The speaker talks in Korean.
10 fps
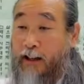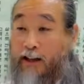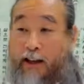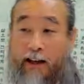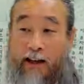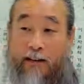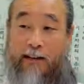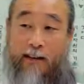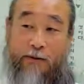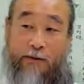내가
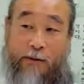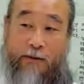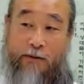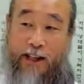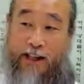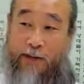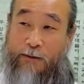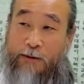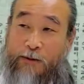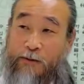그래도
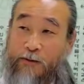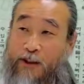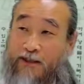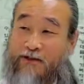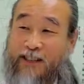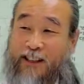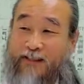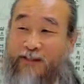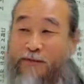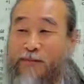똑똑하다고 조금
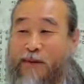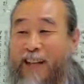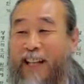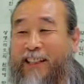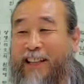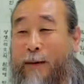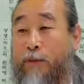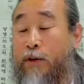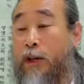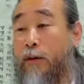도와준다고 좀 뻐개했느냐,
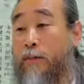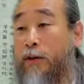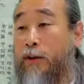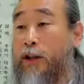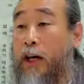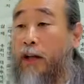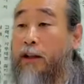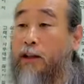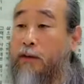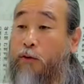뻐개면
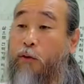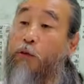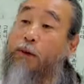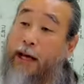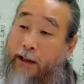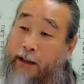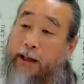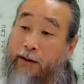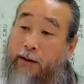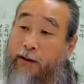니한테는 도움이 안
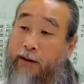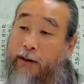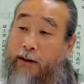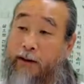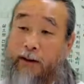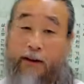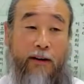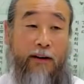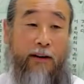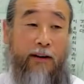돼요.
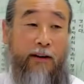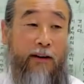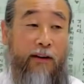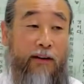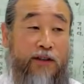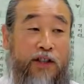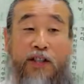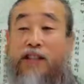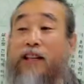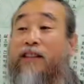
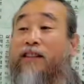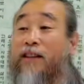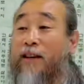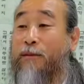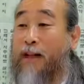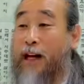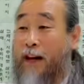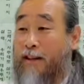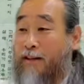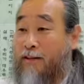진짜 그 사람을
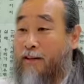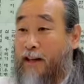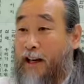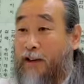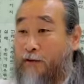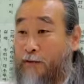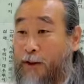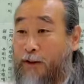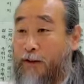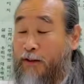아껴서
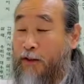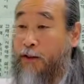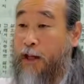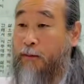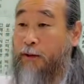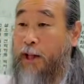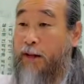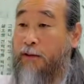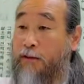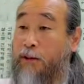잘해주면 그 사람은 내
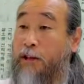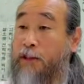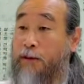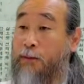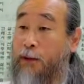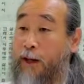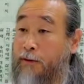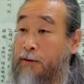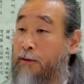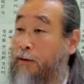곁을 떠나지
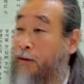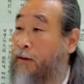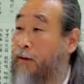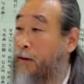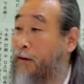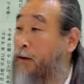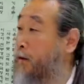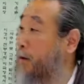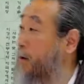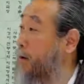못하고 네?
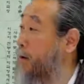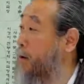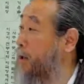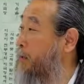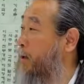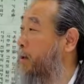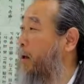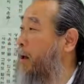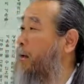그 사람한테